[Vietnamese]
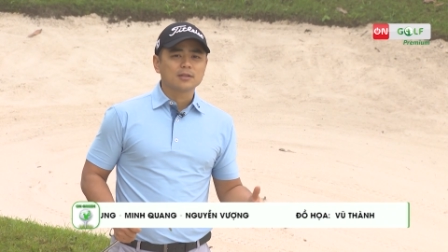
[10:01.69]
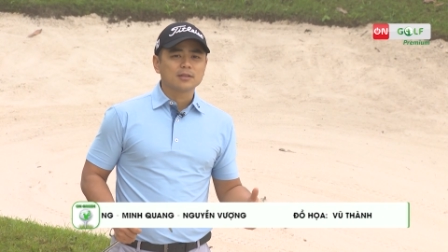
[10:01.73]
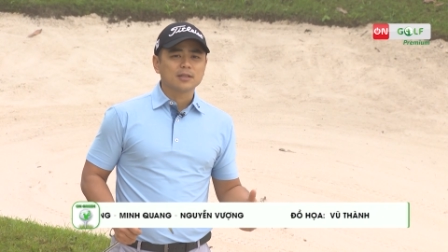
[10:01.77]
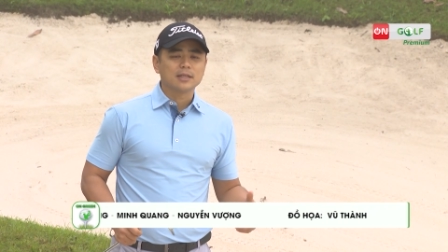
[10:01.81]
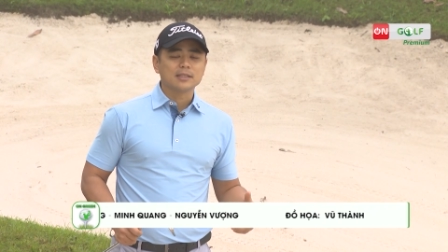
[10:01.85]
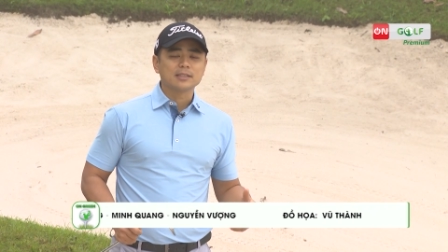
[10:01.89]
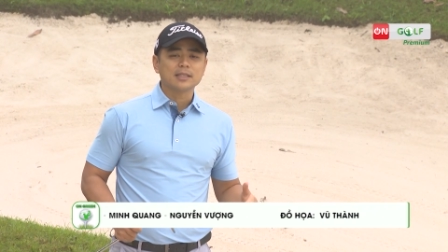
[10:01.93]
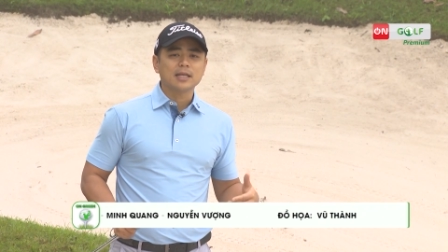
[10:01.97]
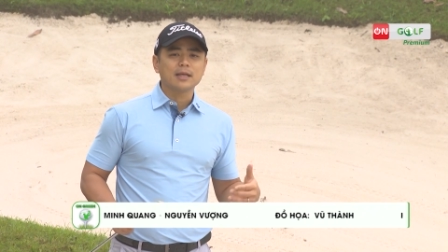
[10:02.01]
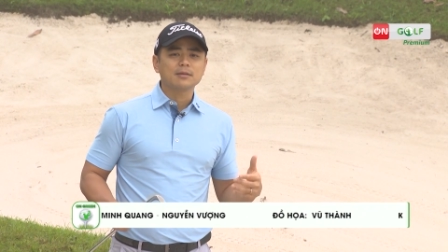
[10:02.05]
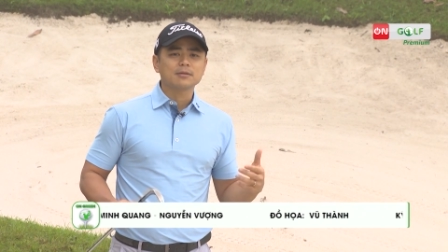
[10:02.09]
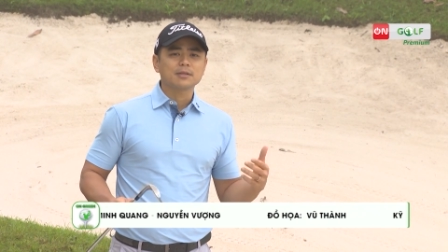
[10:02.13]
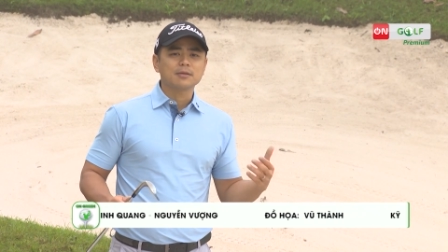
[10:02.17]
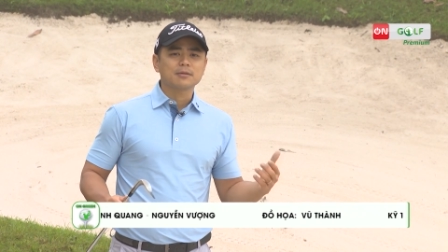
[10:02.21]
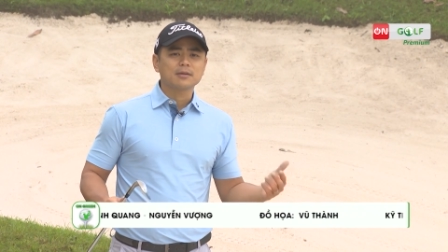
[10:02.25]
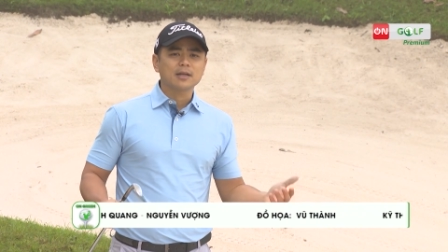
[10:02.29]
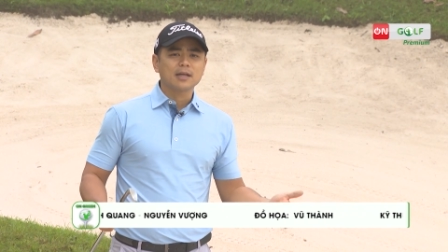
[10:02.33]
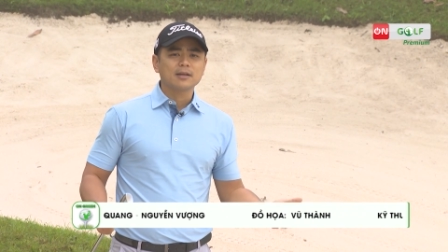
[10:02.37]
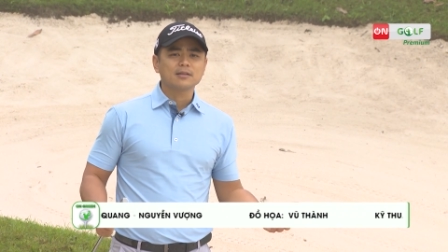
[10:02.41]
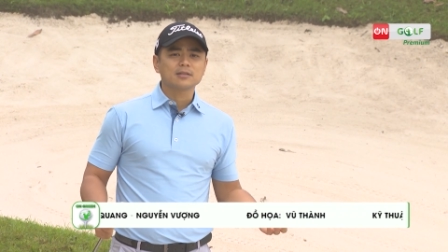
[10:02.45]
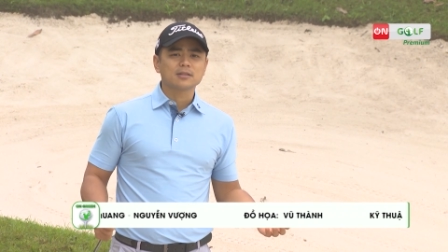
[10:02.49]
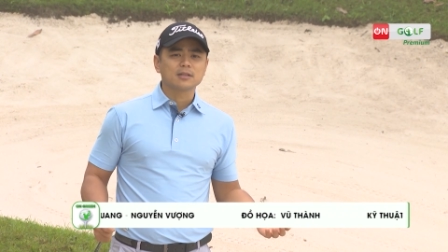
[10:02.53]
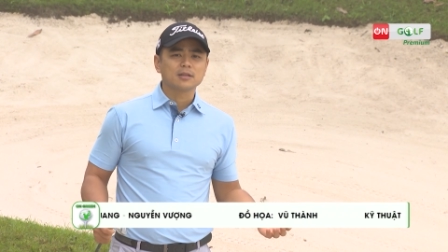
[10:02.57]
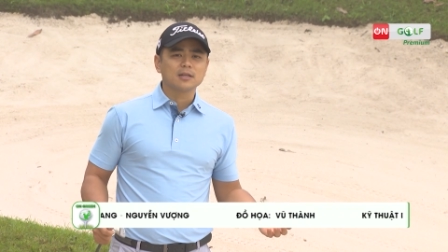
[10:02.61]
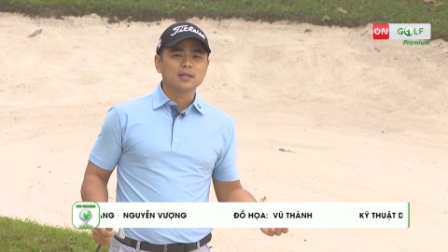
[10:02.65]
để xem xem
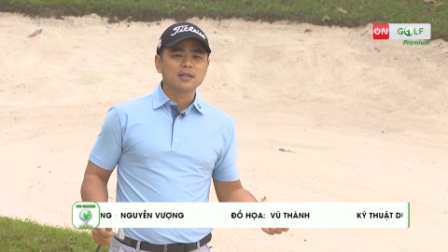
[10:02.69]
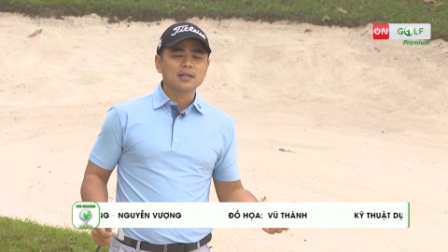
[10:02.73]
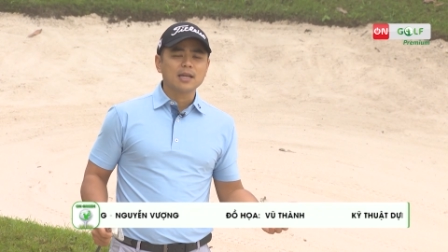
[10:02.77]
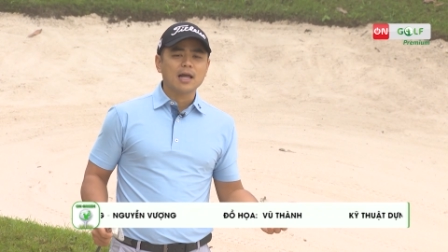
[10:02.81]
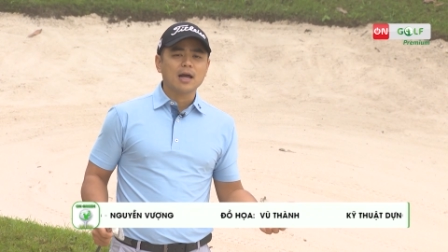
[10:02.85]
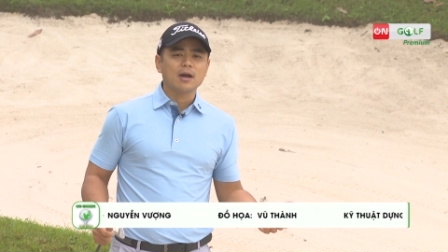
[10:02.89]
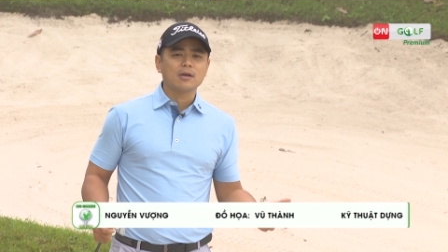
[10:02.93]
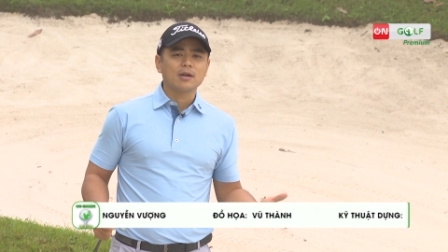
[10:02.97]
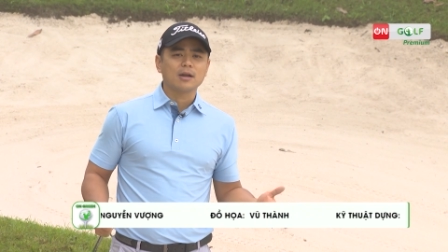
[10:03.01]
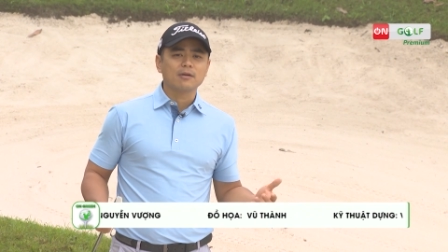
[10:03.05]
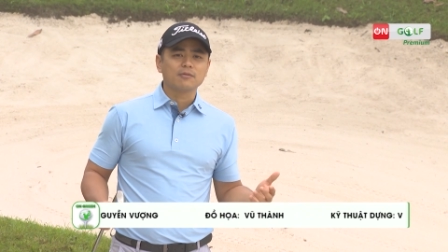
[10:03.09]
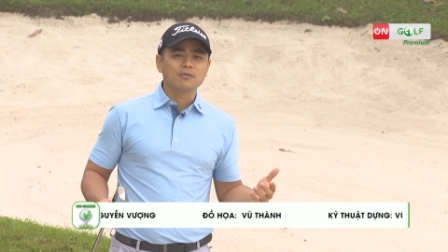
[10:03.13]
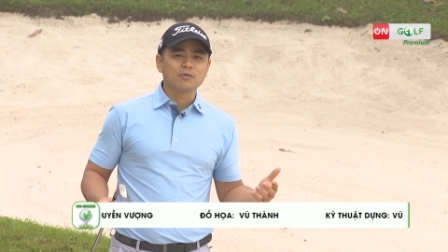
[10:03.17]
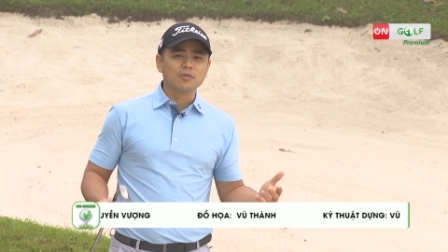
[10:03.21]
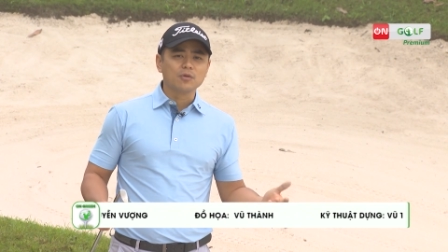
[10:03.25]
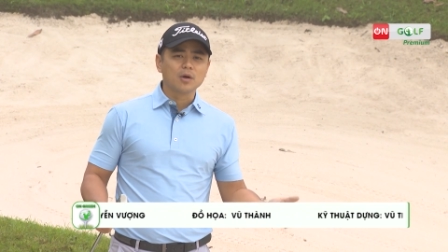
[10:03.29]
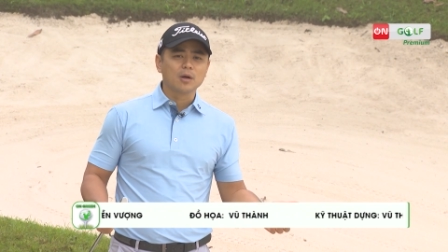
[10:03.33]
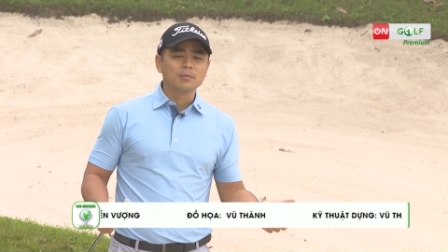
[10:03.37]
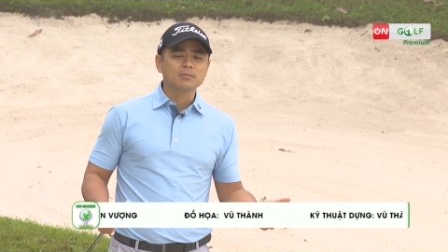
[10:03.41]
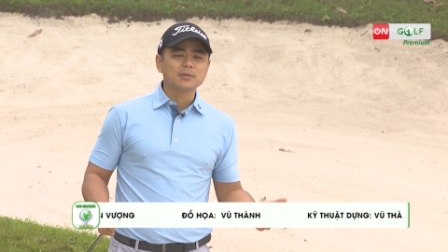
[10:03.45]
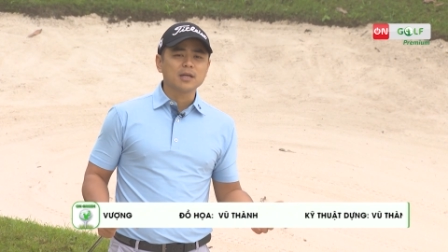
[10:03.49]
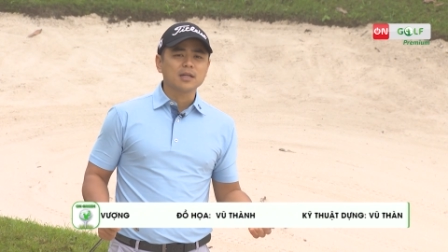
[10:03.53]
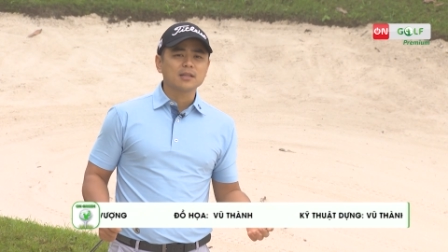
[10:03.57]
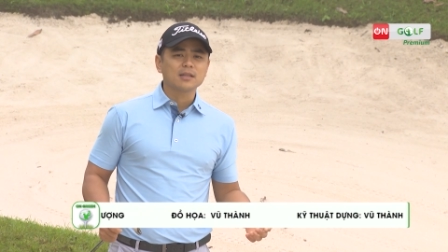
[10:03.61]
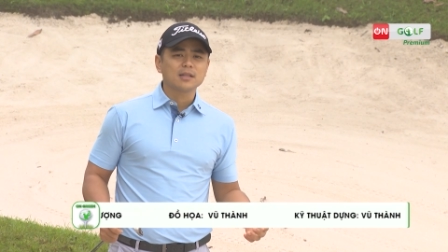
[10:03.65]
cách xử lý nào là phù
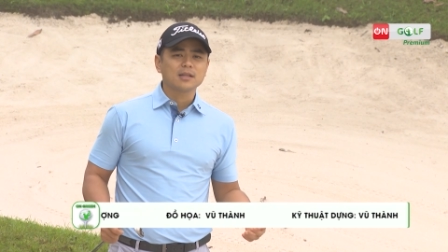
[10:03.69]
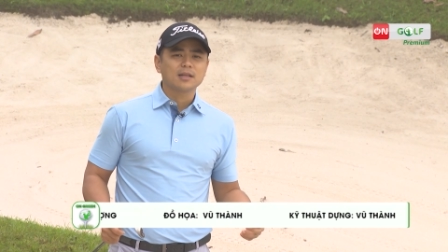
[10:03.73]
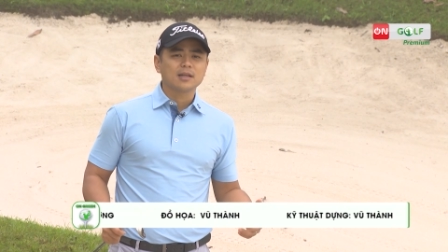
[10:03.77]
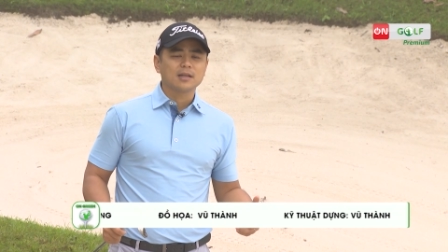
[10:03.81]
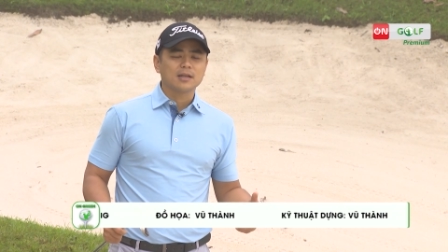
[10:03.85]
hợp nhất